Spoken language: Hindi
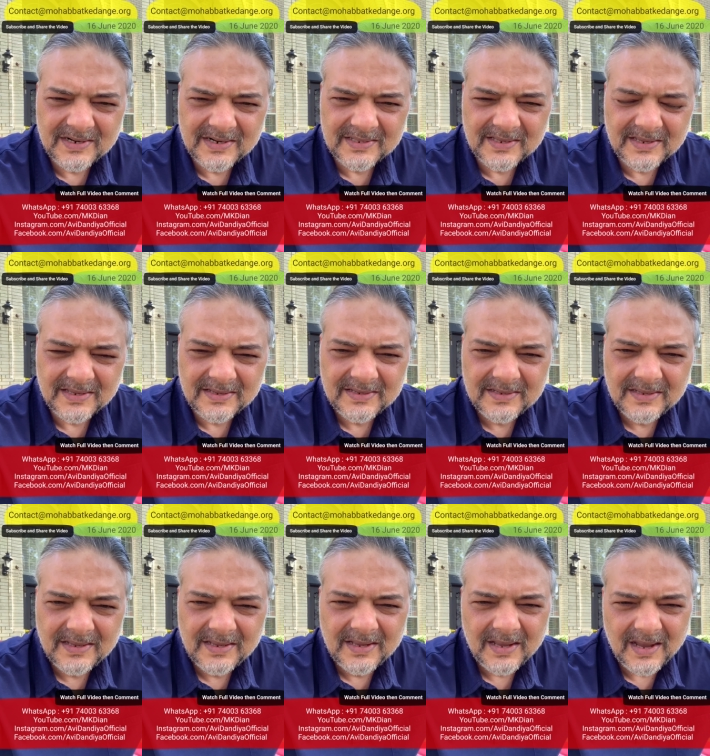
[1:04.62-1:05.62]
करते हैं
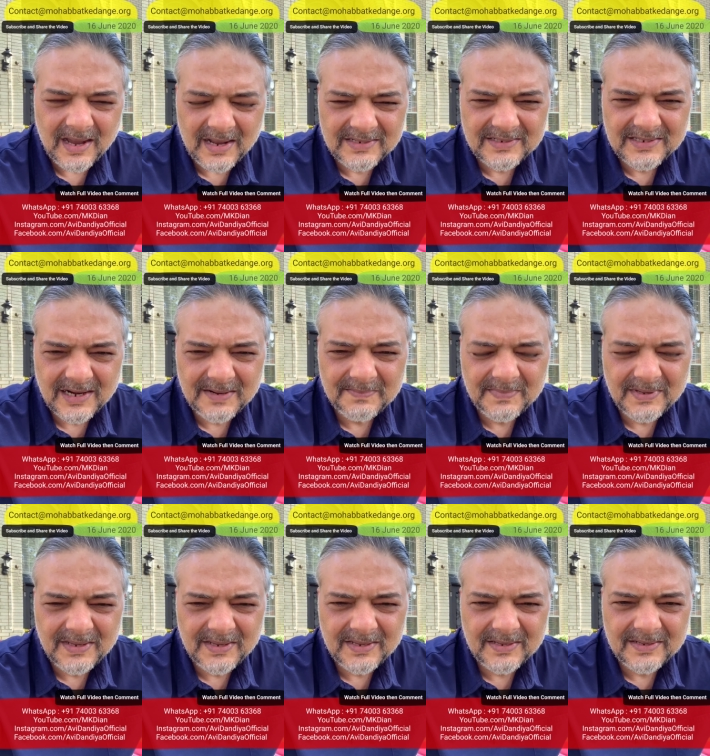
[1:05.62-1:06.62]
आज की तारीख
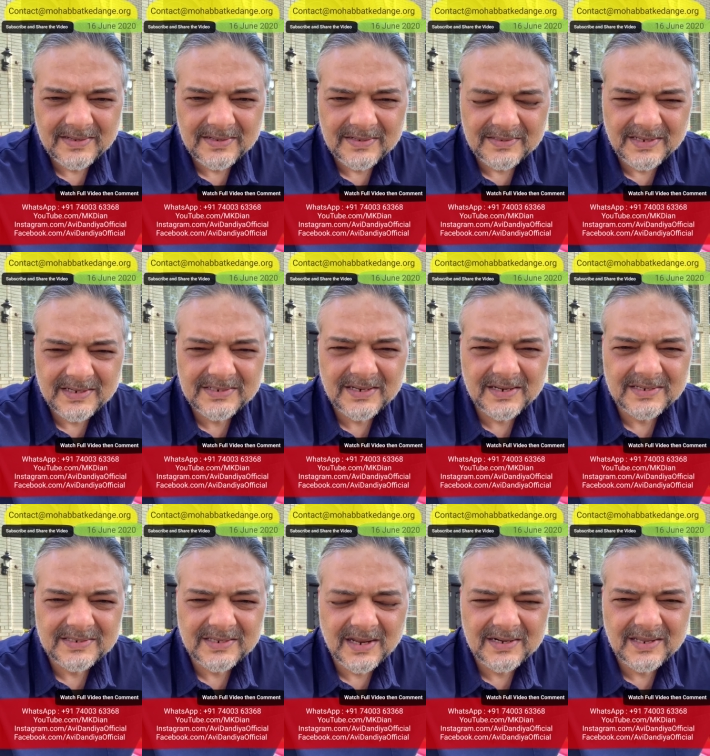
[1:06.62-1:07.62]
में देश का
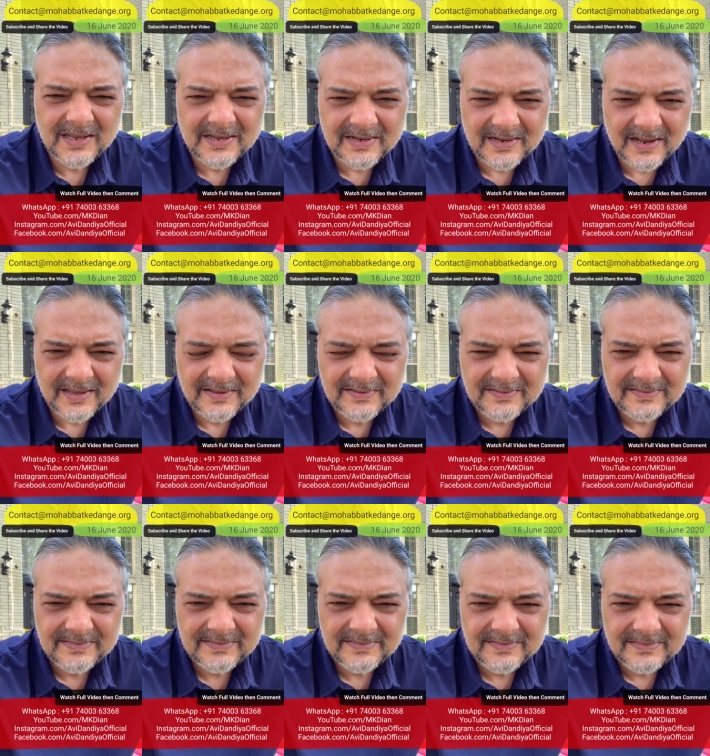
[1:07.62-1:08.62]
किसान क्या कर रहा है
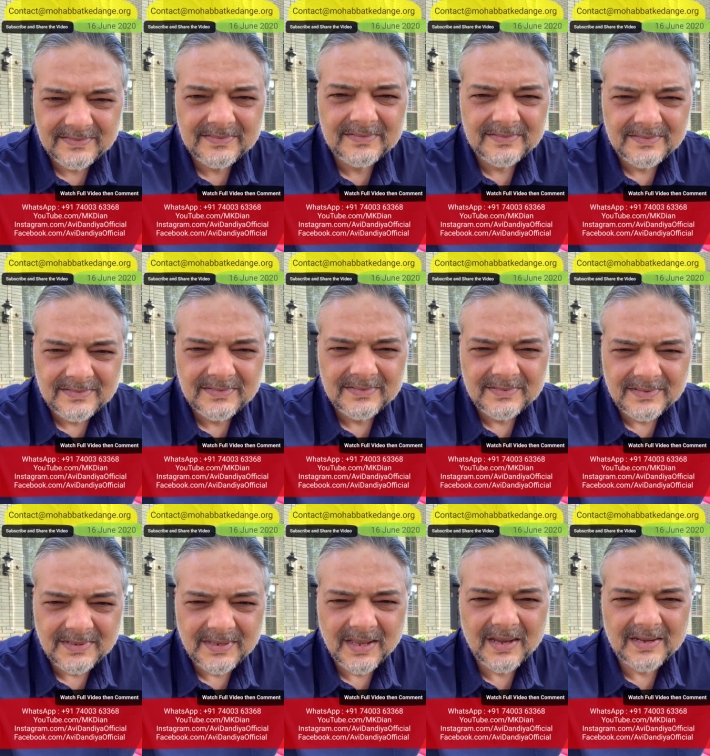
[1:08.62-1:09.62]

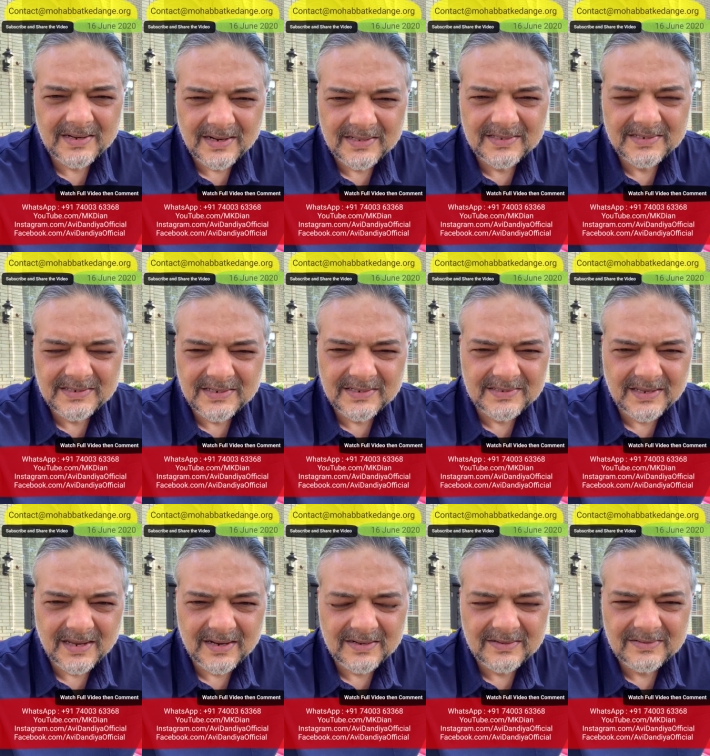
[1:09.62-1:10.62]
क्या कर रहा है देश की
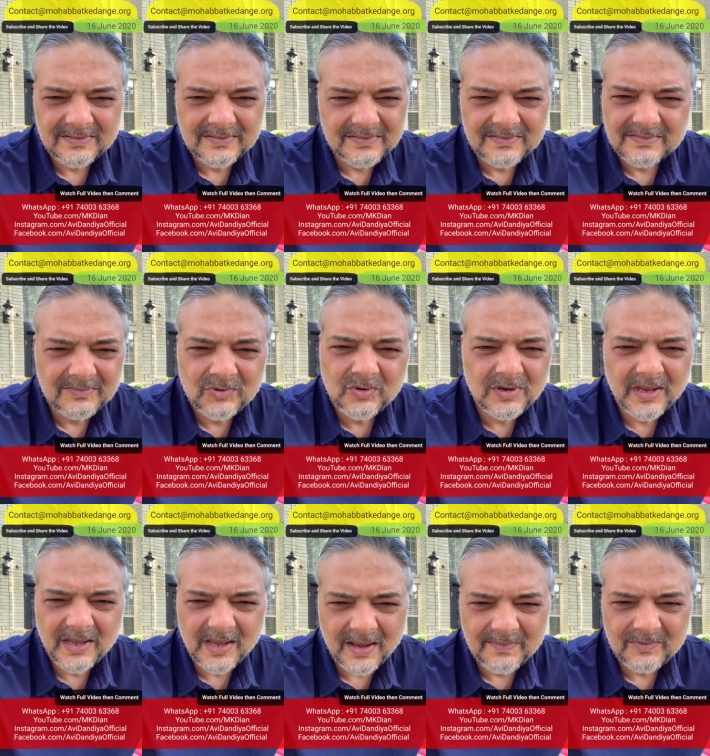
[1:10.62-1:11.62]
किसान भूल
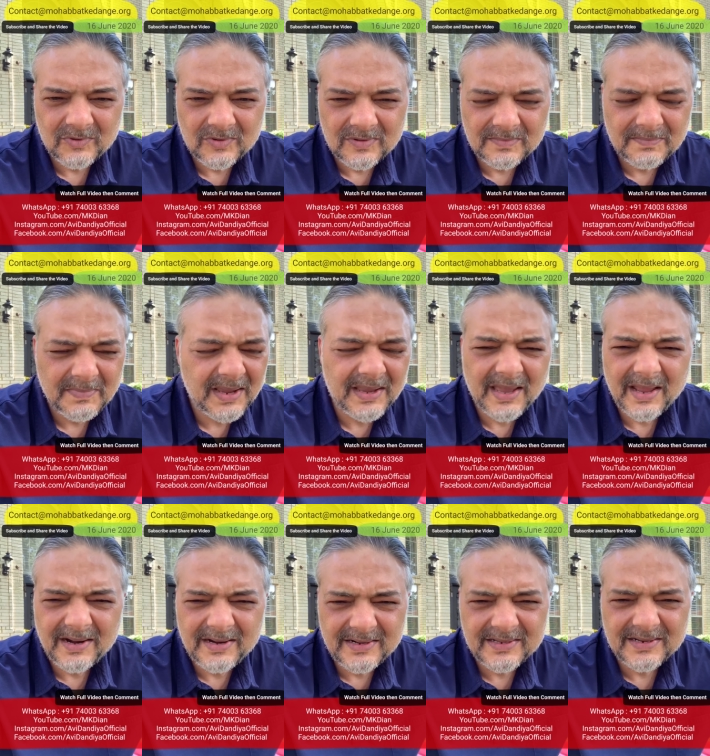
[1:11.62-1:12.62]
गए आप लोग मैं
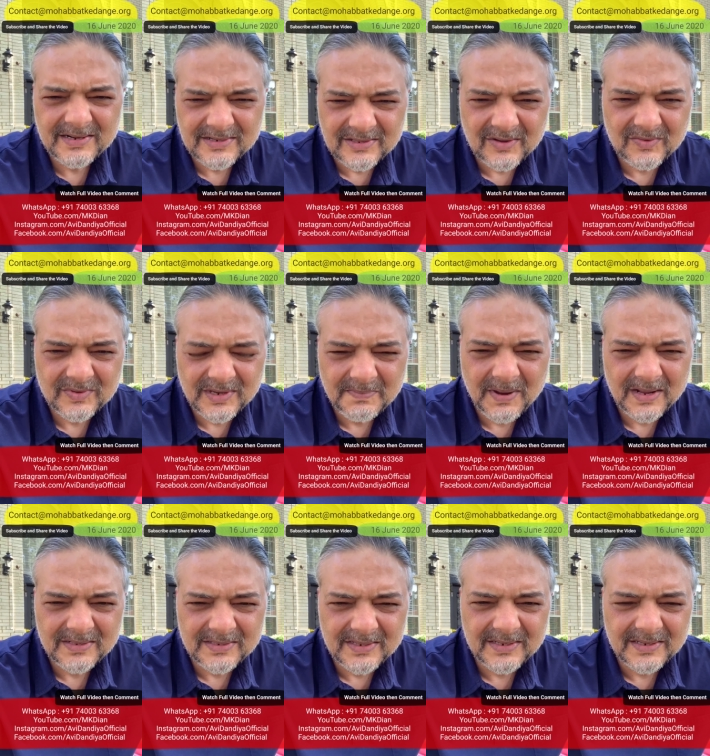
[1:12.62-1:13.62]
गारंटी करता हूँ एक
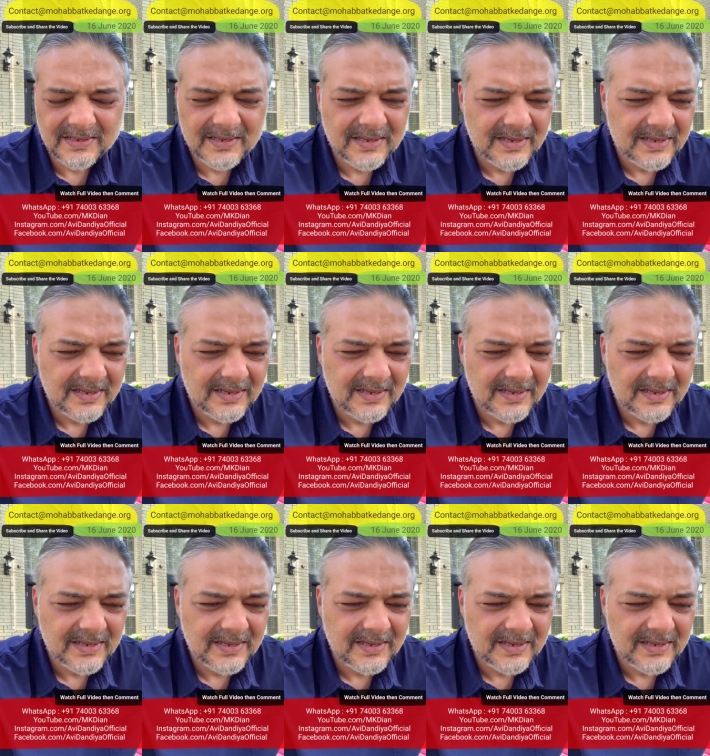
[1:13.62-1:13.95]
बात की